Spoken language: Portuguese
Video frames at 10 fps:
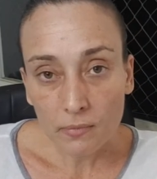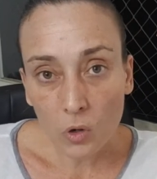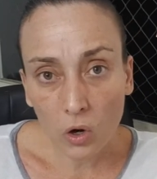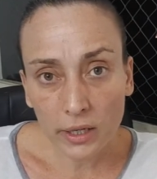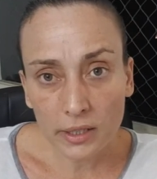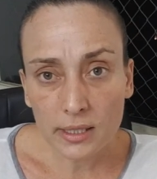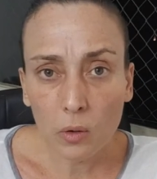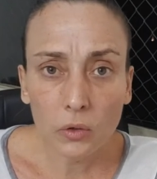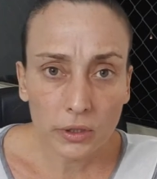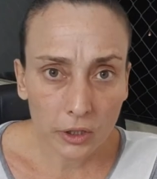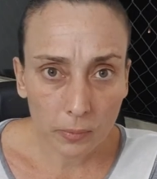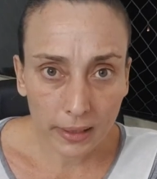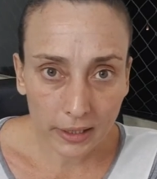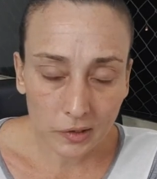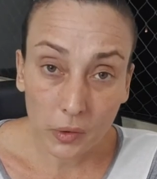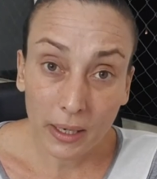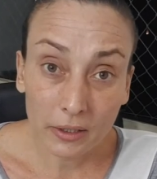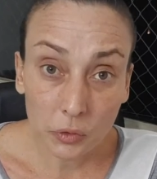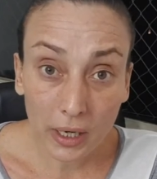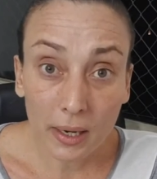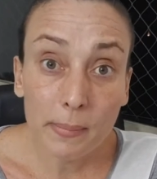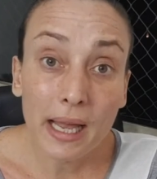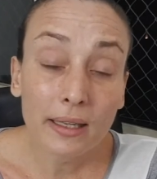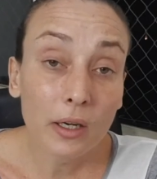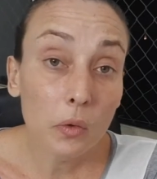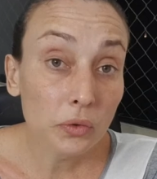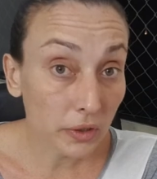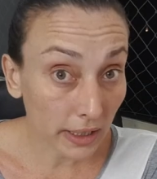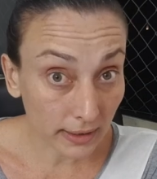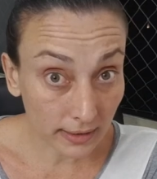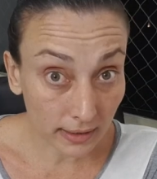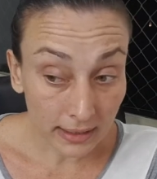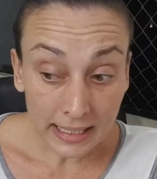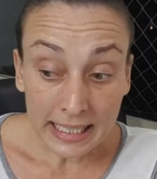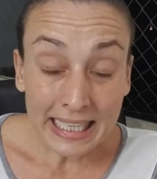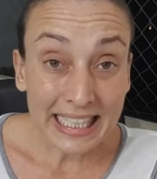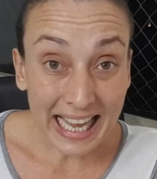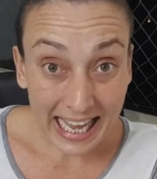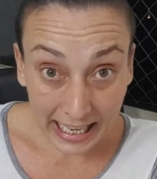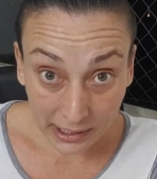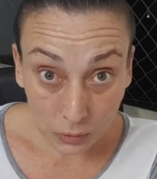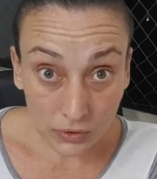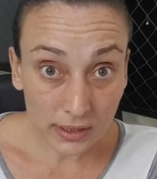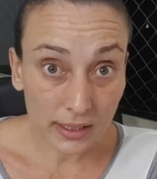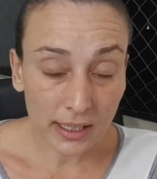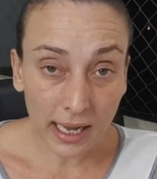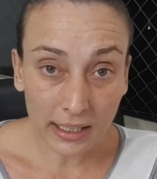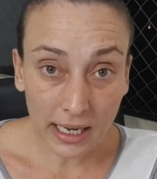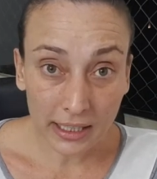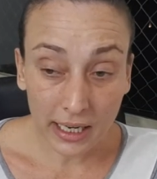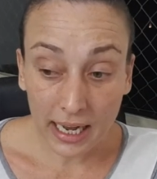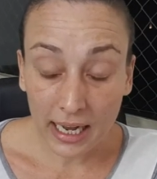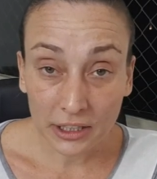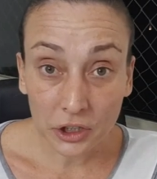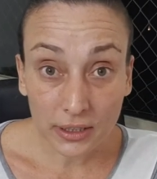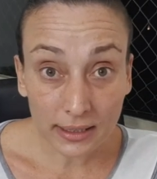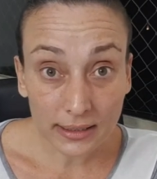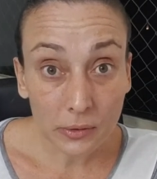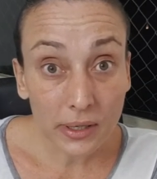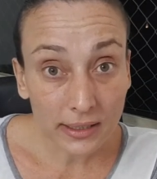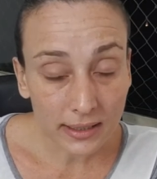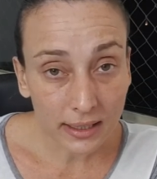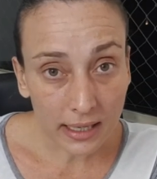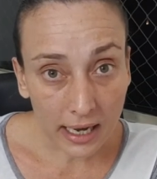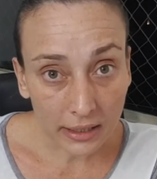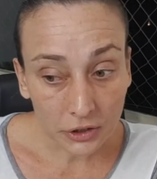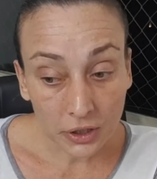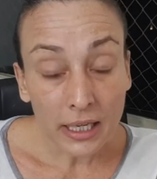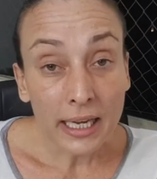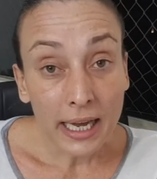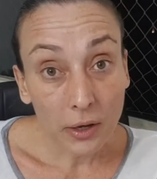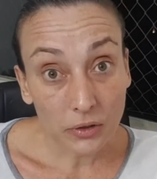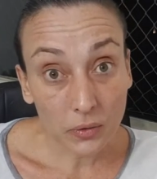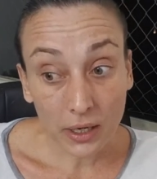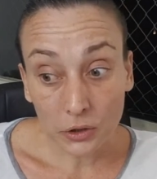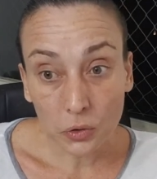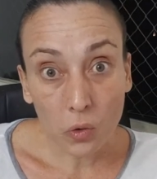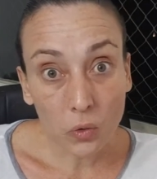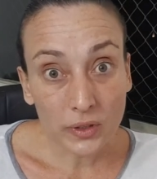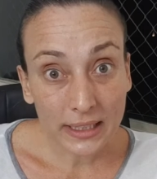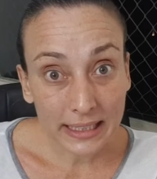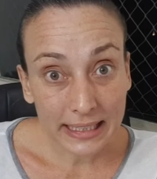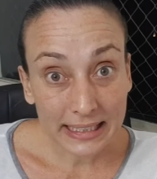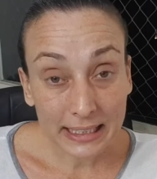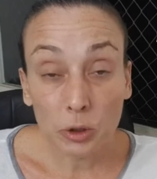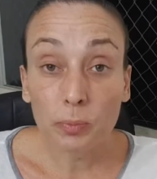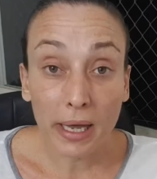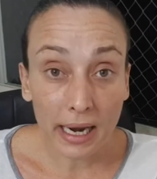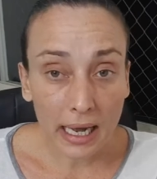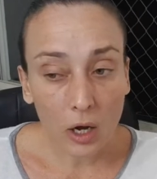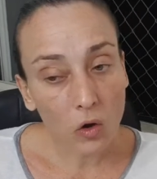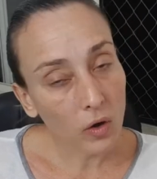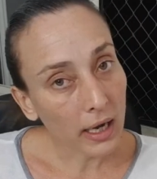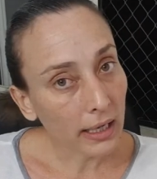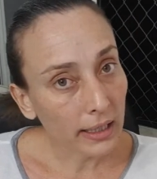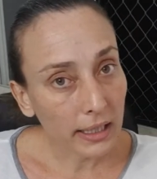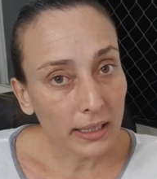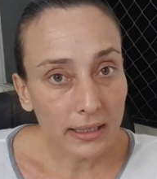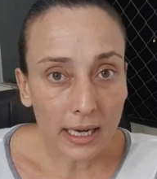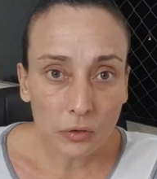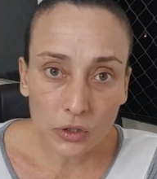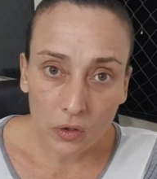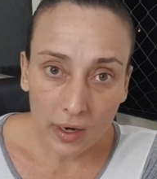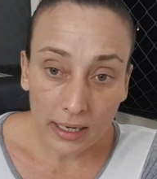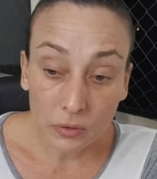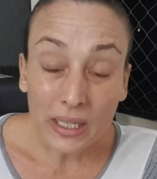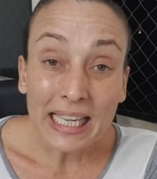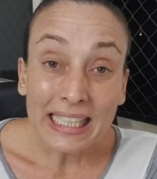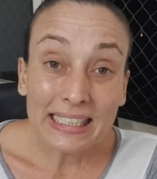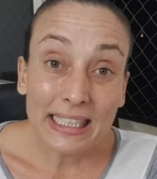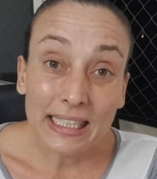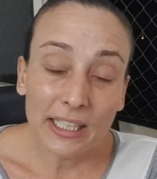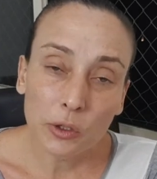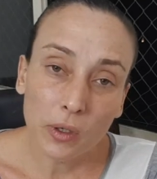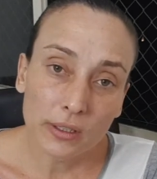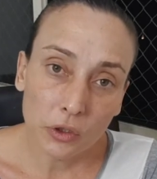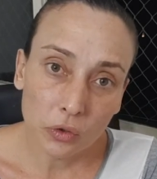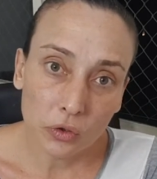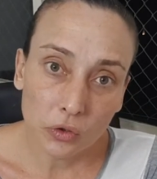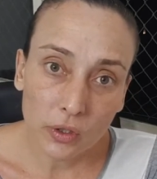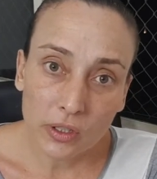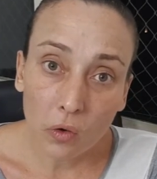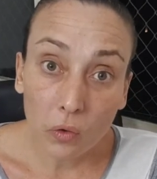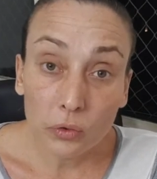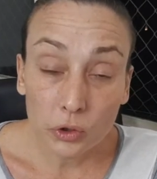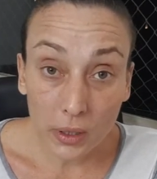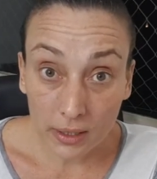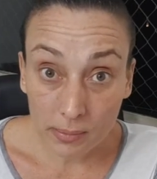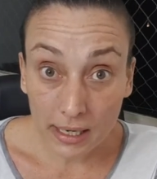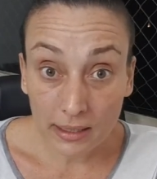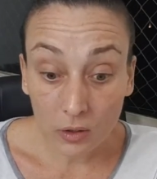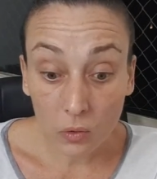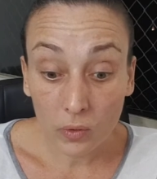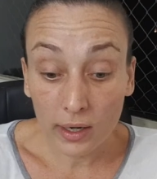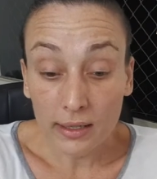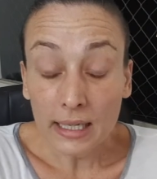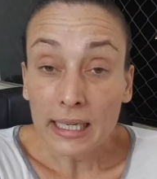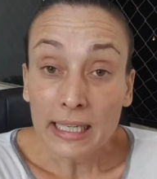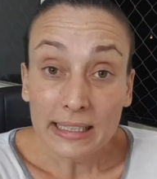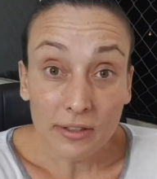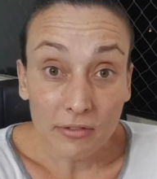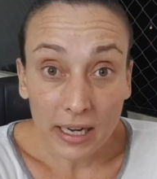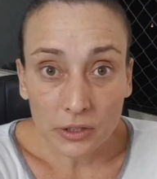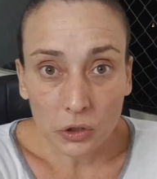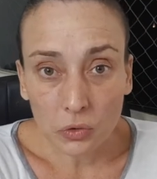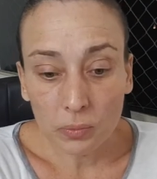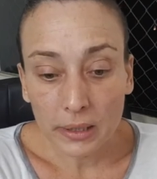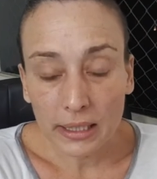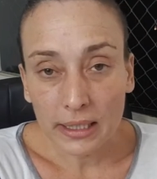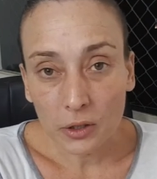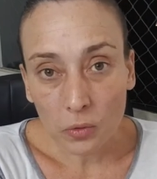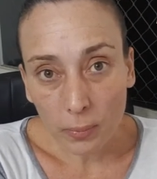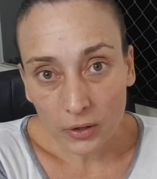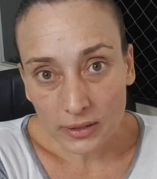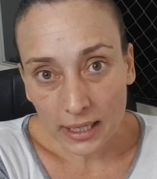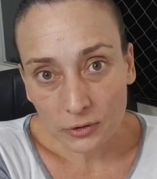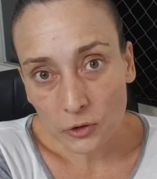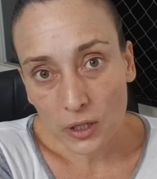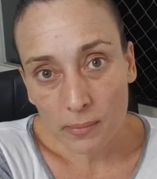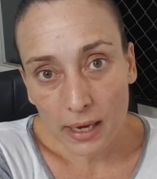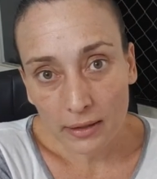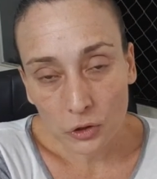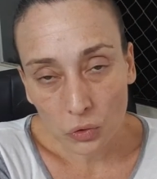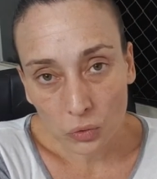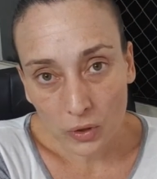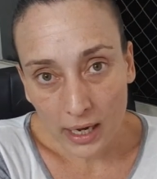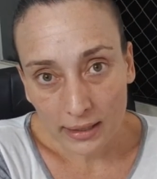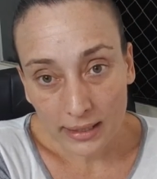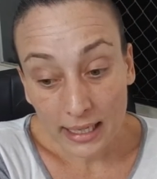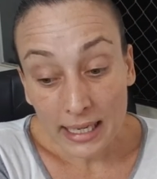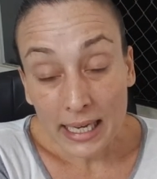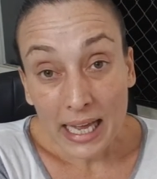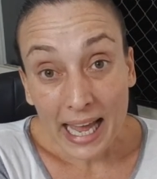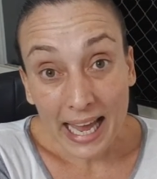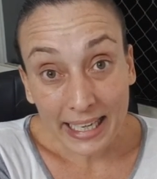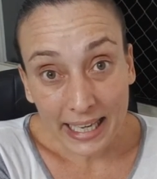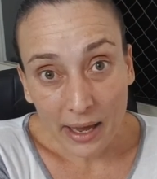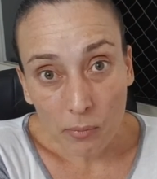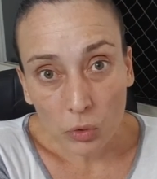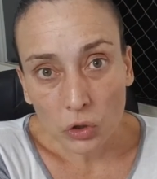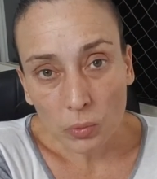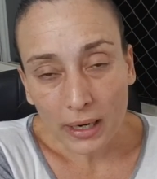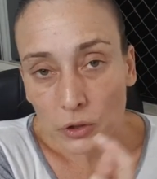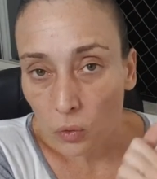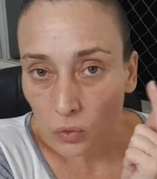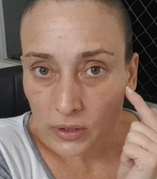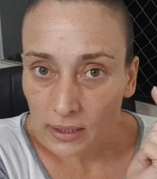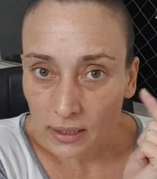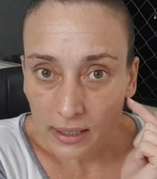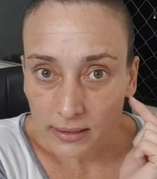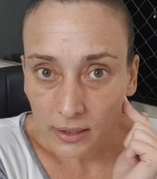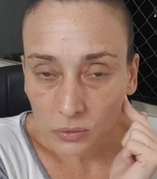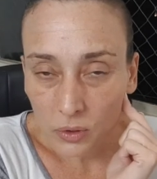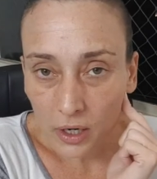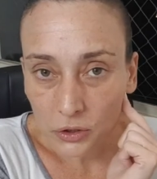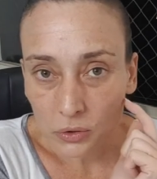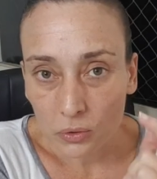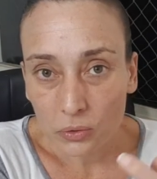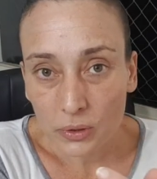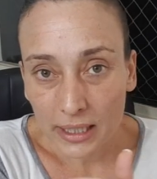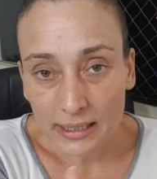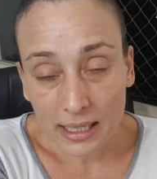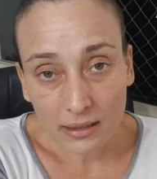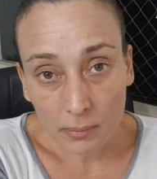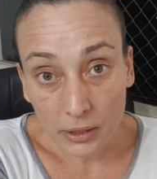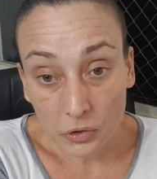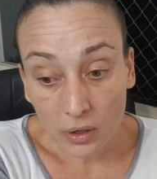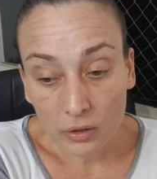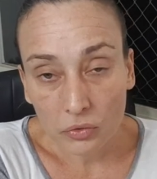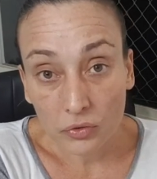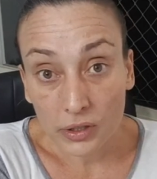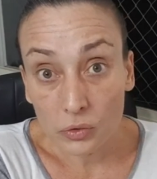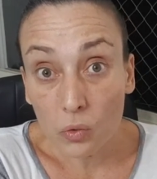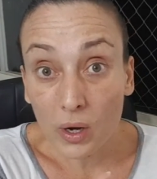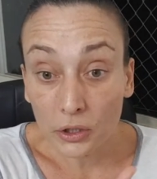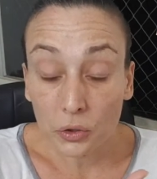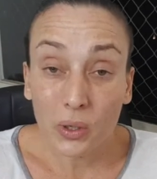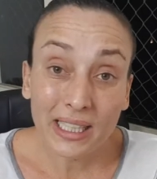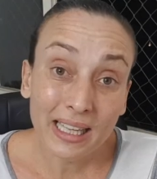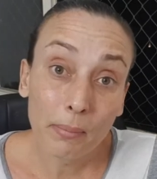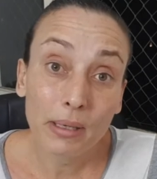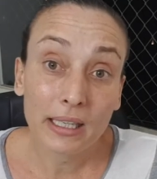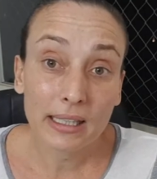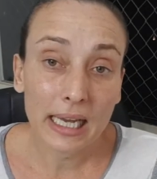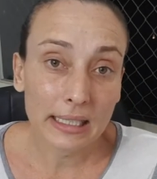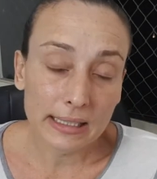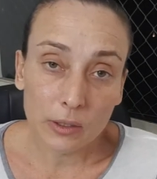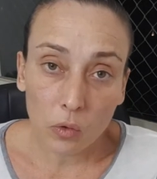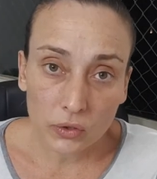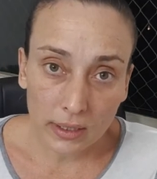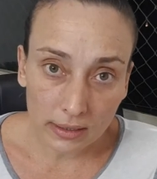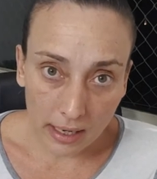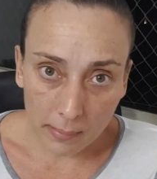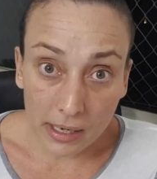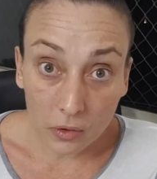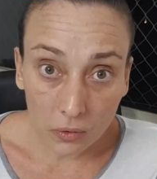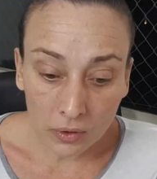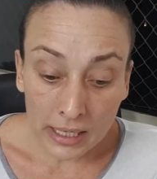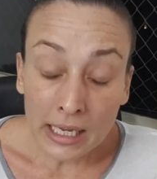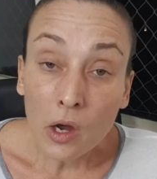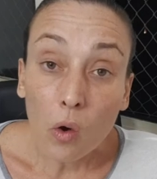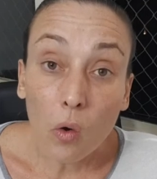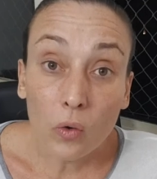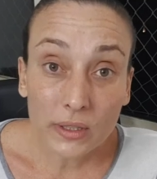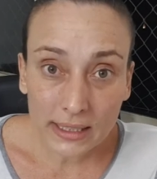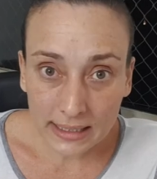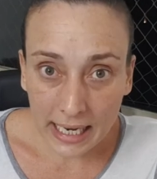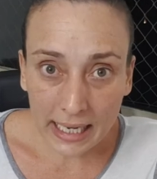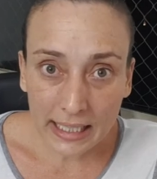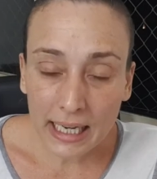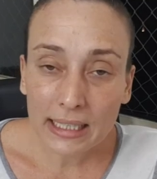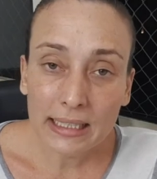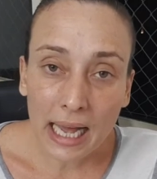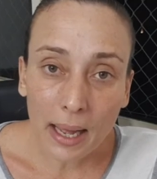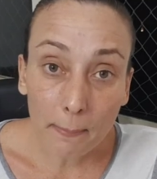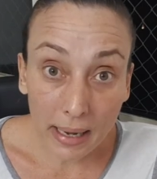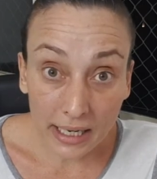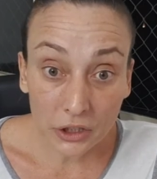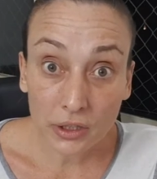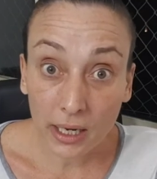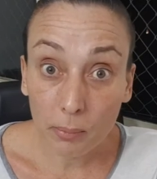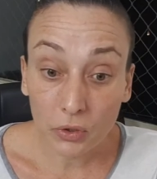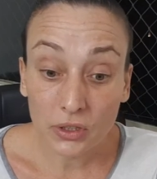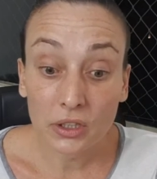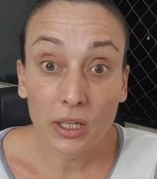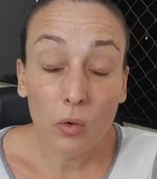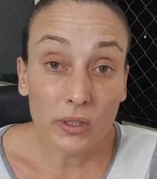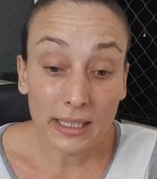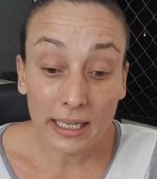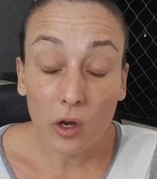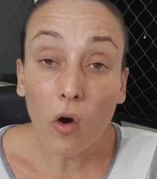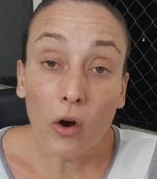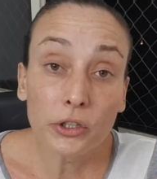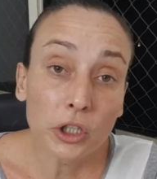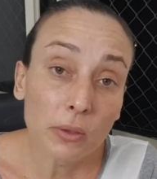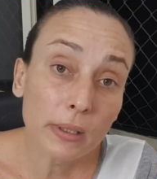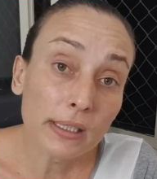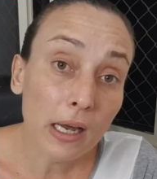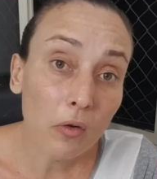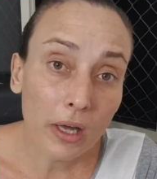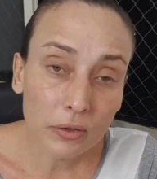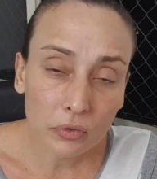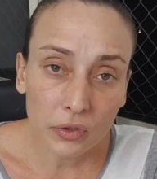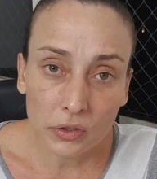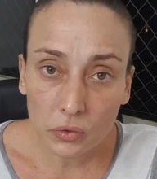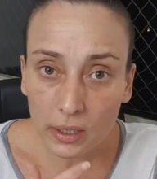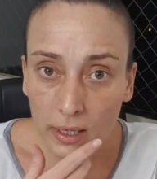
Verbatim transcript: organizar um roteiro para que a sua, sua caminhada aconteça que é reduzir a, a, a agitação e ansiedade, é o seu cachorro conseguir esperar colocar guia, andar do seu lado, seguir suas instruções ao longo de uma caminhada longa. Você vai descobrir que num processo de caminhada estruturada, requer muito mais concentração do cachorro do que exatamente o lado físico. Um cachorro que tem a habilidade de se concentrar melhor consegue andar mais tempo, ou seja, ele consegue otimizar o lado físico da